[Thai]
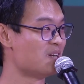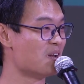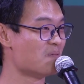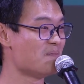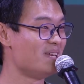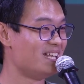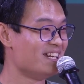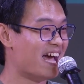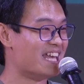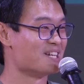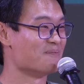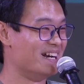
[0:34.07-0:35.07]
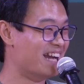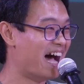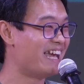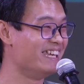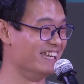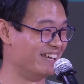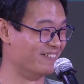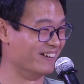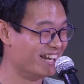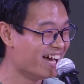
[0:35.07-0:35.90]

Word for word: แล้วมันมีที่ไหนจะเป็นได้อีกวันเนี้ย